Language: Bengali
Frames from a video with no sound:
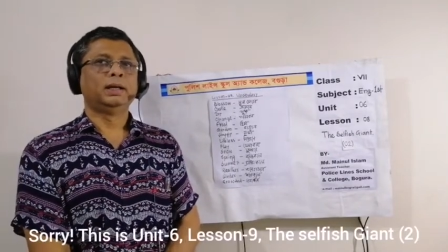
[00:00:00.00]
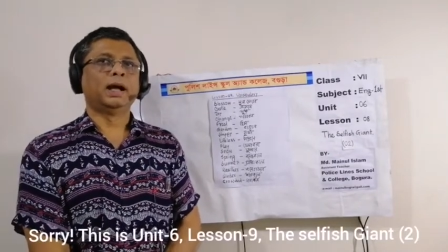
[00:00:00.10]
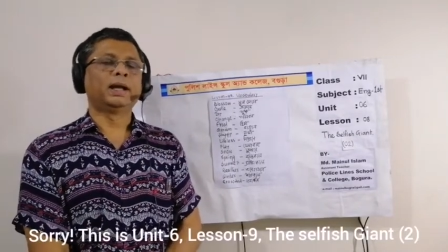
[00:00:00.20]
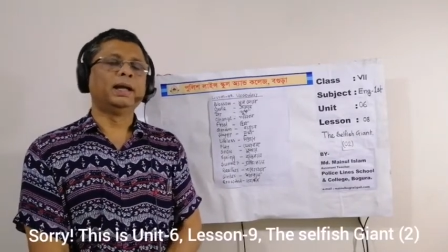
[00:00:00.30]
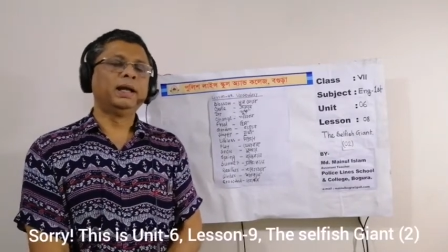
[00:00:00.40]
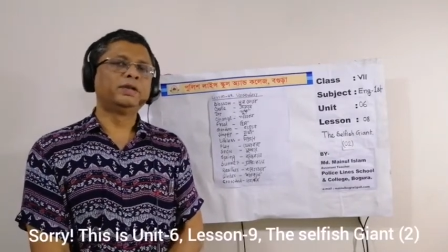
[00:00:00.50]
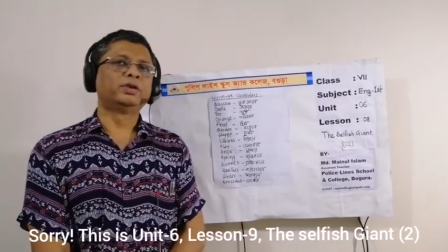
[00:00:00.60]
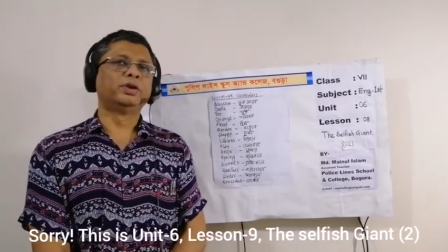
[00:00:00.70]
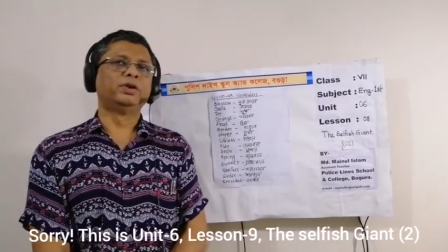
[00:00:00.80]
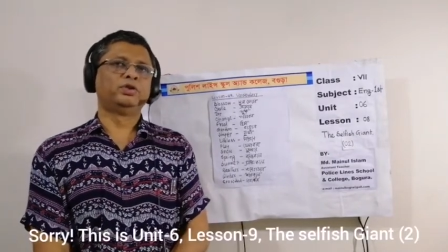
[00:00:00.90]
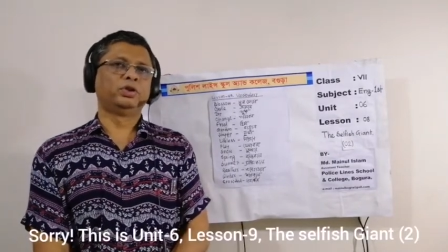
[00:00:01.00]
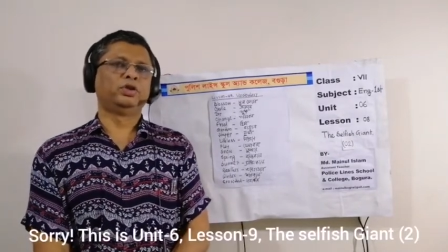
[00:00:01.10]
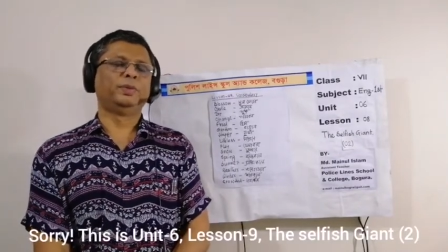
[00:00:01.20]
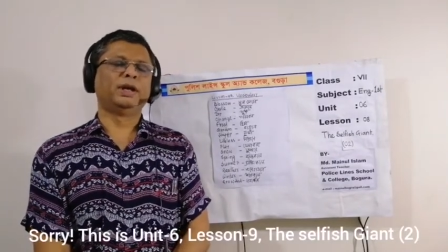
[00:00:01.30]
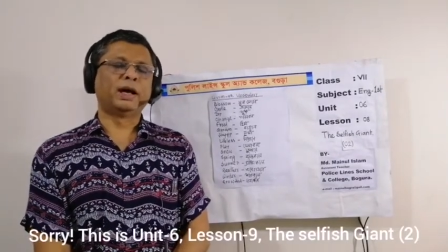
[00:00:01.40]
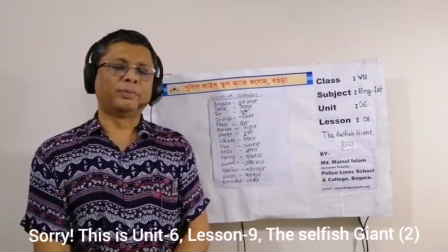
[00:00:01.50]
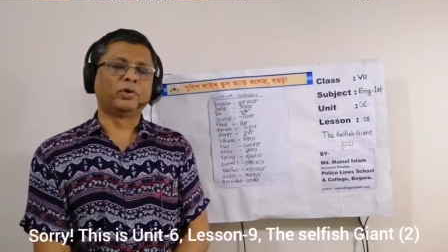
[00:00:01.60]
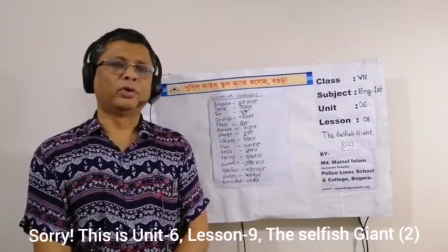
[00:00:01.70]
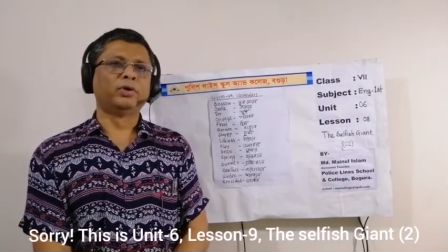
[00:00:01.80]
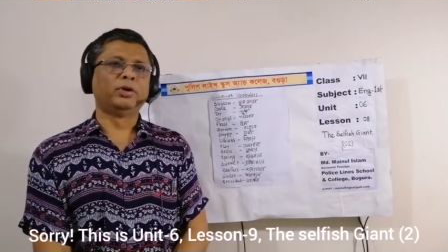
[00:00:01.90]
আগের লিসন যদি তুমি না
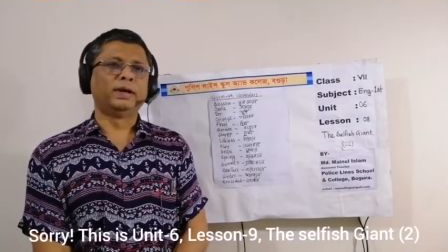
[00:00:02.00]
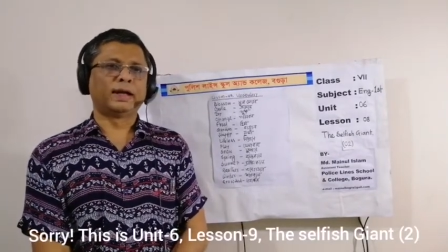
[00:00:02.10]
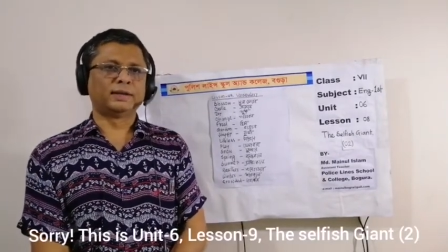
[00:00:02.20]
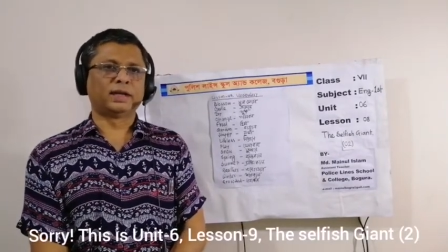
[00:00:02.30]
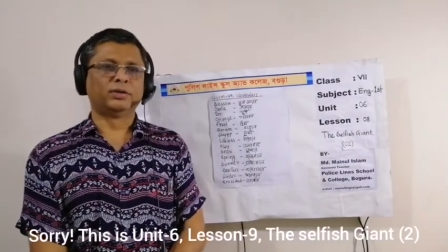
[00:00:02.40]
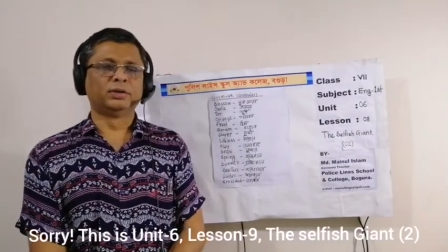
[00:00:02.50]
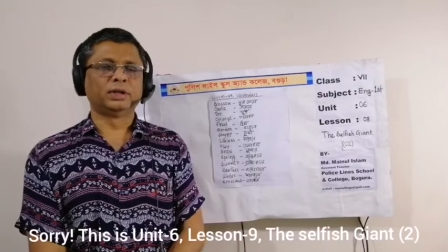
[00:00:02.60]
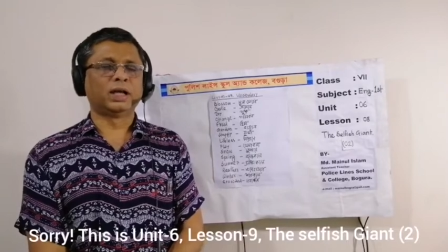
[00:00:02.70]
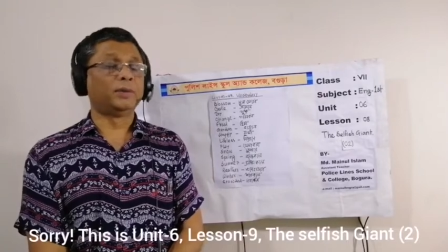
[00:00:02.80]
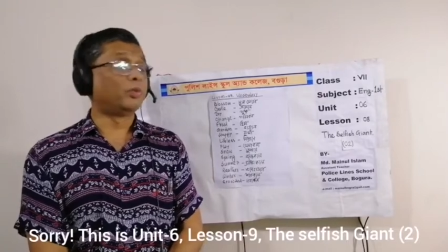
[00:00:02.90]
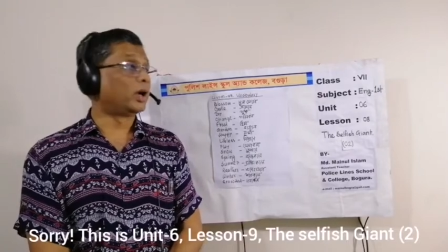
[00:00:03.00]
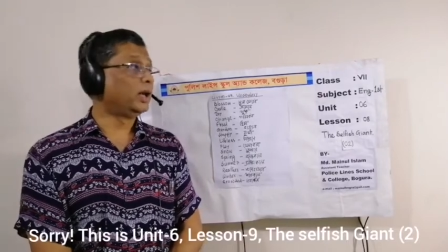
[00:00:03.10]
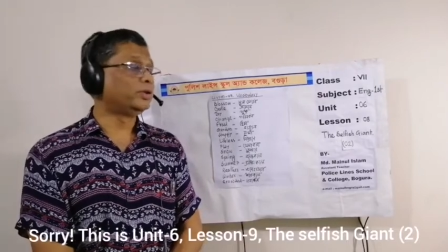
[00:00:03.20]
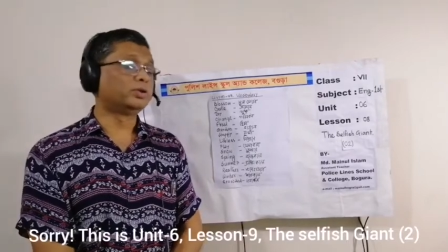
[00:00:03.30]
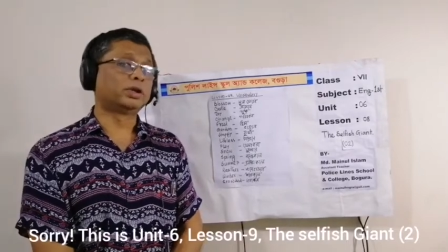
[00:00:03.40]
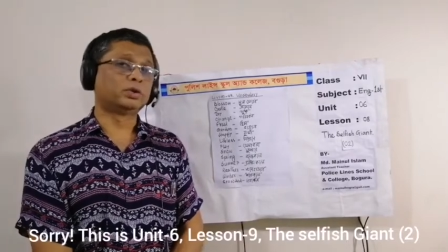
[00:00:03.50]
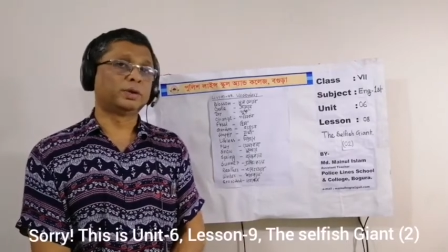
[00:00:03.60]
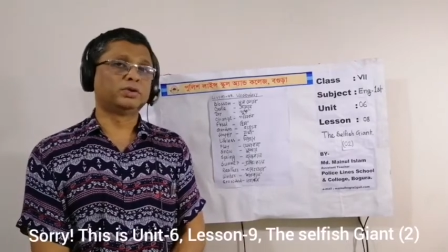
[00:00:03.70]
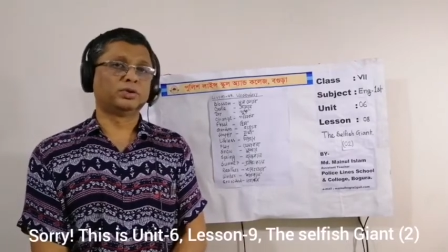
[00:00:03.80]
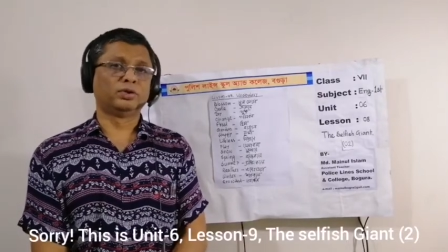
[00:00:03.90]
পড়ো না জানো তাহলে পরের লিসনটা
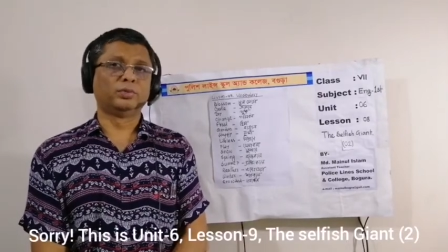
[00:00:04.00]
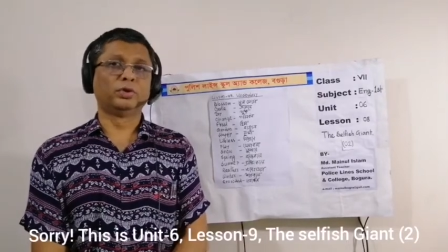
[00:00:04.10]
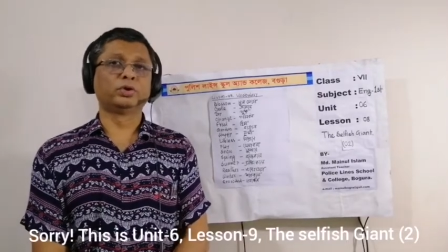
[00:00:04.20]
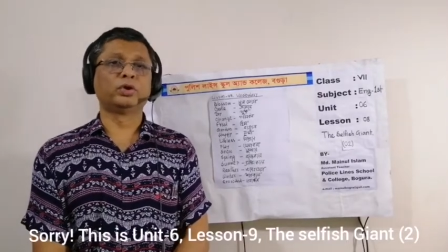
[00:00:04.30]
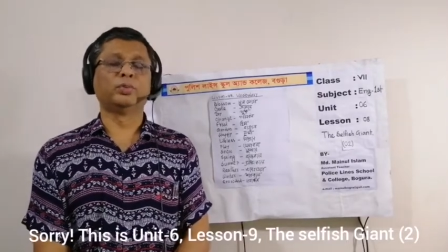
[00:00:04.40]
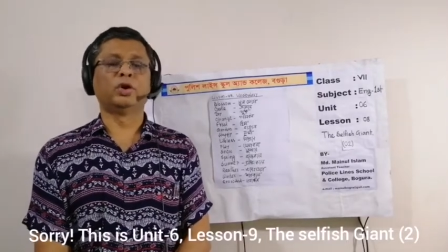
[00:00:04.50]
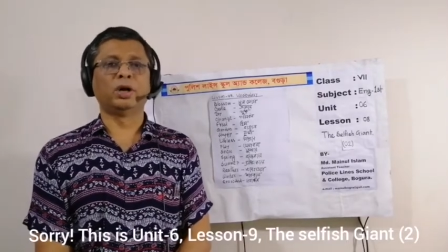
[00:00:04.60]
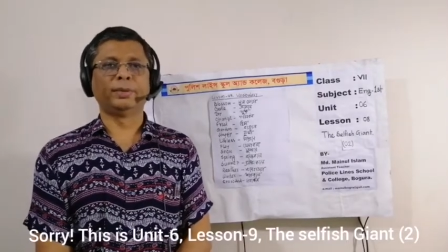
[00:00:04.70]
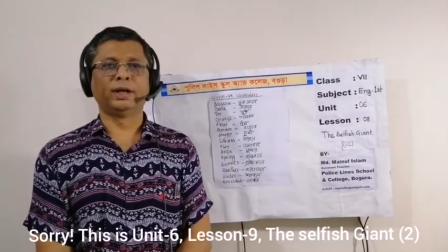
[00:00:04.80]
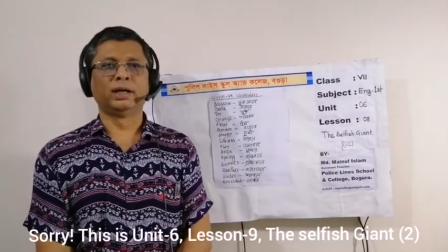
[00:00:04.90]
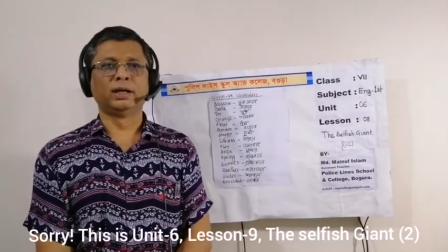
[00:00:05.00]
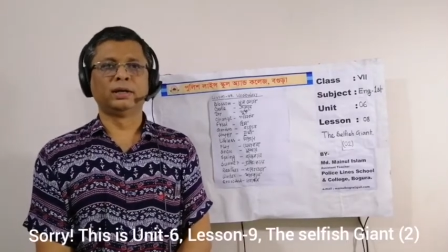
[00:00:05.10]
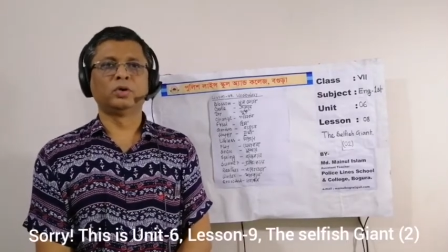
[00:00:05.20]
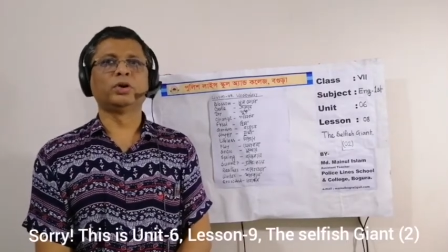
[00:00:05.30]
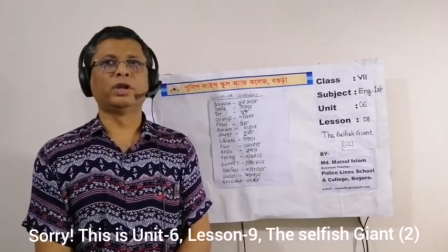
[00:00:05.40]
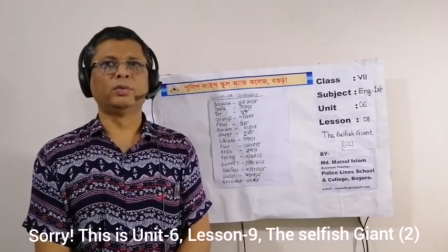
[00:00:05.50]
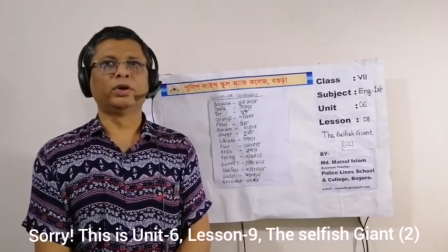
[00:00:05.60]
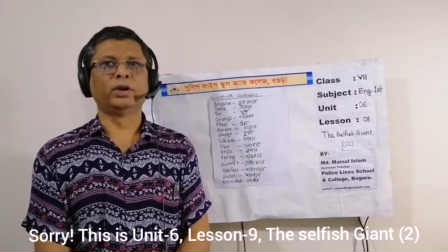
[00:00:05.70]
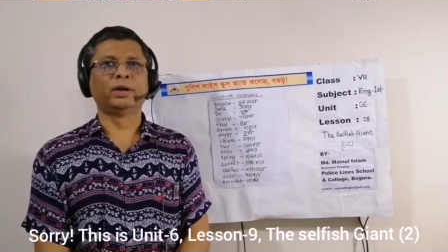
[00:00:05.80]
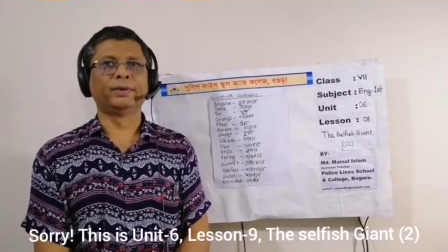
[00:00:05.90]
তোমার জন্য বোধগম্য হবে না কঠিন
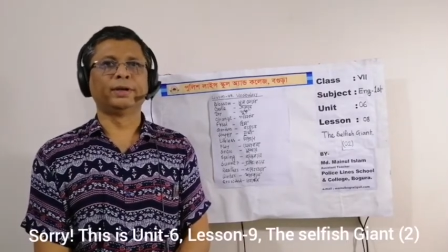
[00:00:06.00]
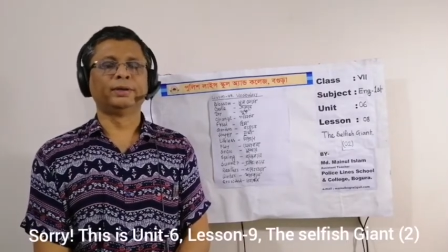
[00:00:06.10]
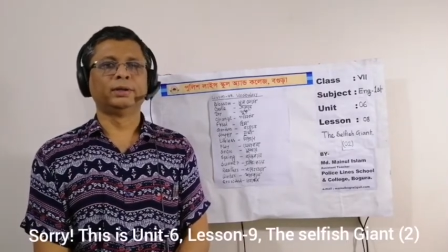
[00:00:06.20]
মনে হবে